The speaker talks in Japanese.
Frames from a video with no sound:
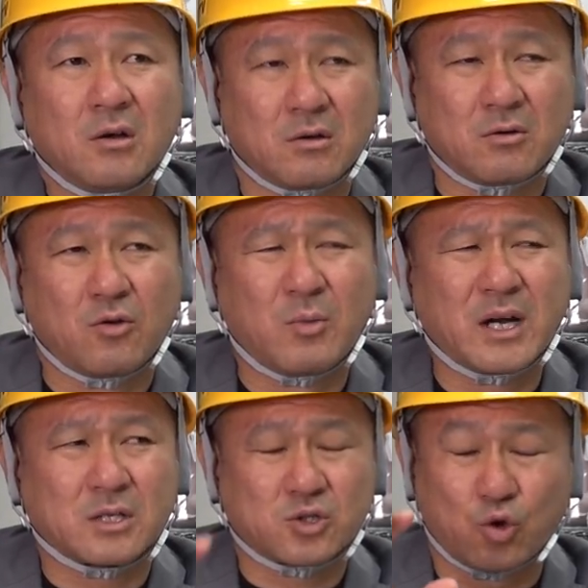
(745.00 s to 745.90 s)
うん、お
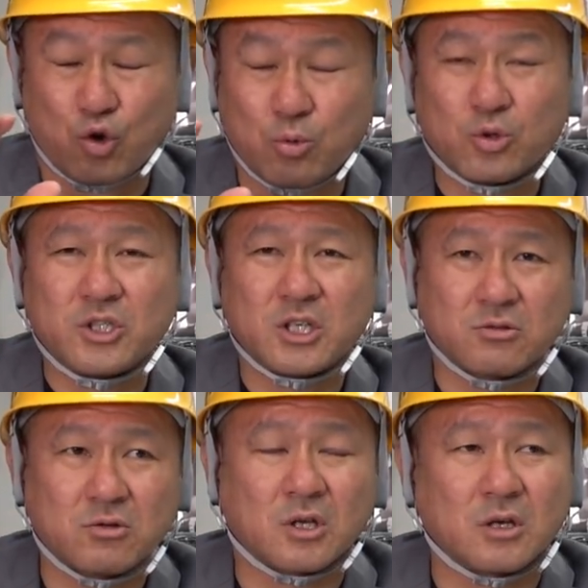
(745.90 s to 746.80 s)
前ら消耗品だ
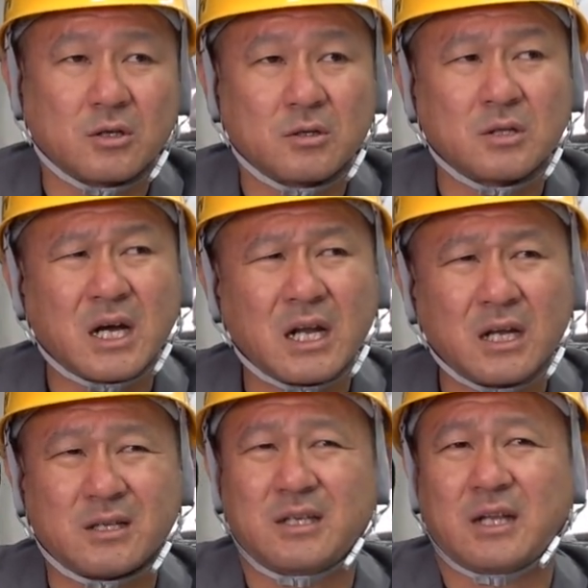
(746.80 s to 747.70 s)
ぞって。だか
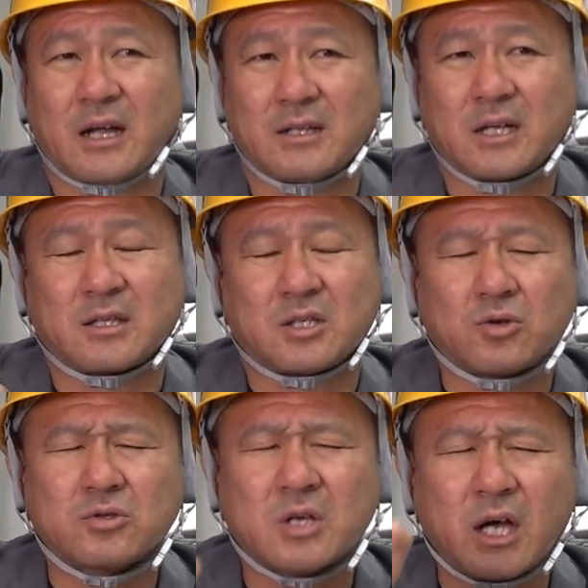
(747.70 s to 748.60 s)
らリーダーになって
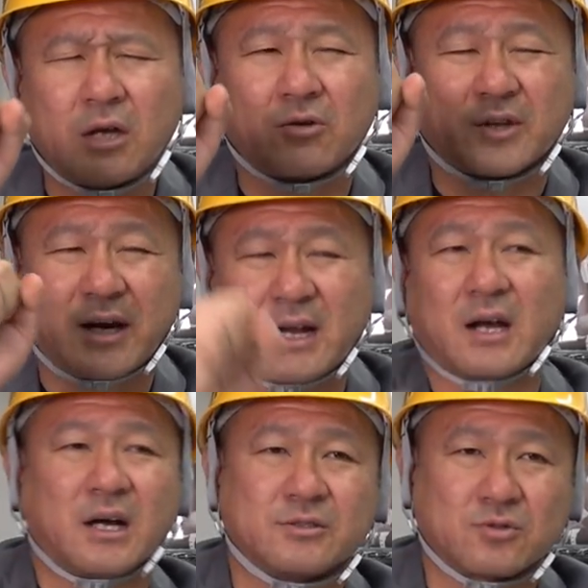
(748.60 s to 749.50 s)
人使えるようになら
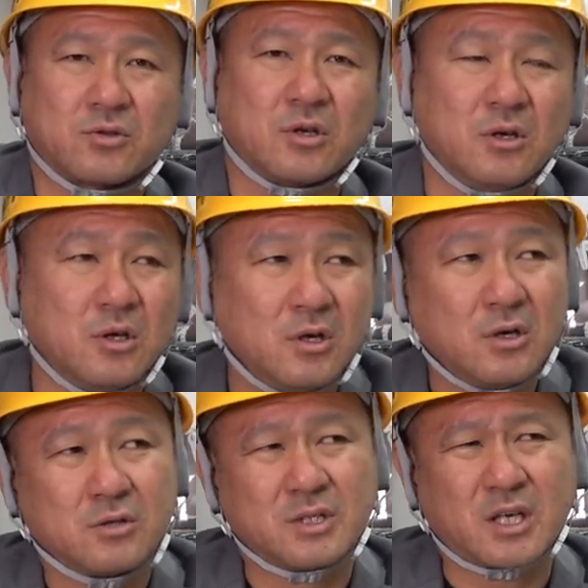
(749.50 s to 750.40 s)
なあかんぞって。
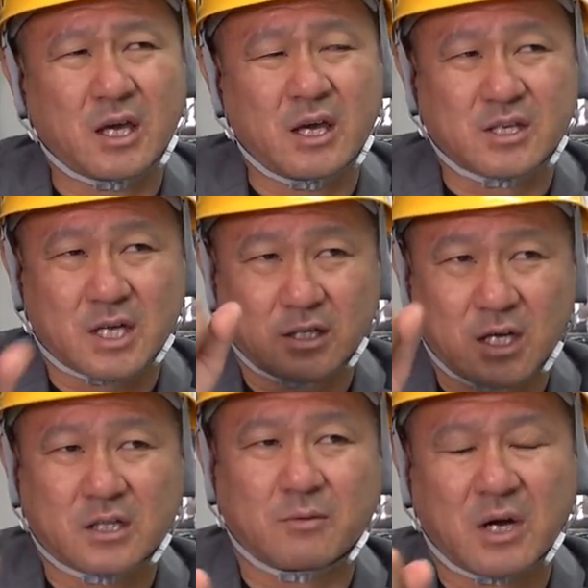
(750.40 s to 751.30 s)
で、経営者に
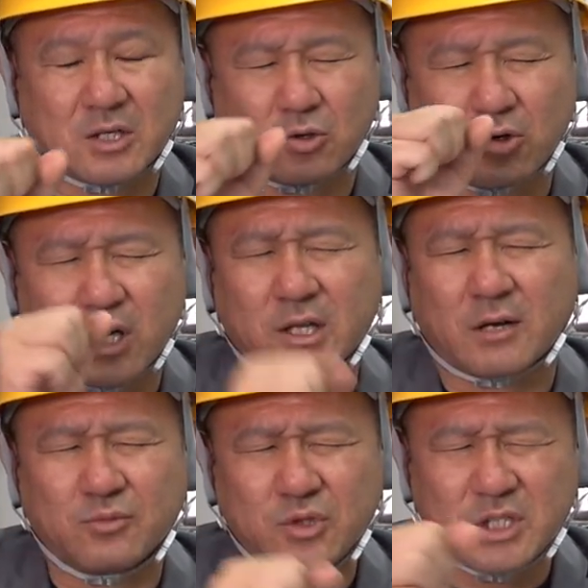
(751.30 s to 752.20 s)
なって、まあ一人親方
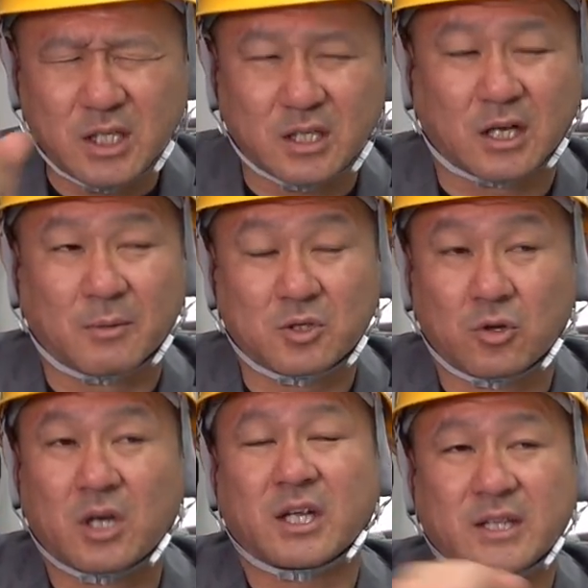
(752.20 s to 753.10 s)
が向いてんだったら、まあ一
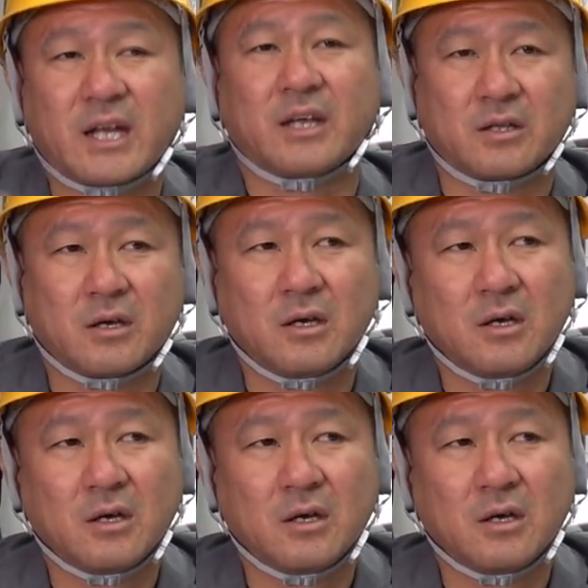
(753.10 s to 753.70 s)
人親方になりゃいいって。